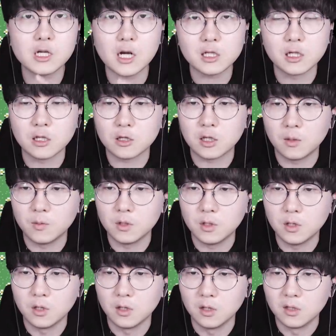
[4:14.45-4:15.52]
같은 데서
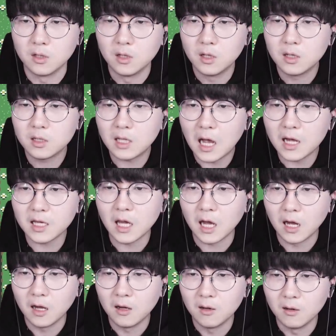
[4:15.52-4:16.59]
하면은
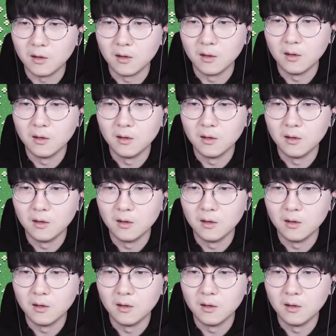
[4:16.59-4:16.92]
딱이야 어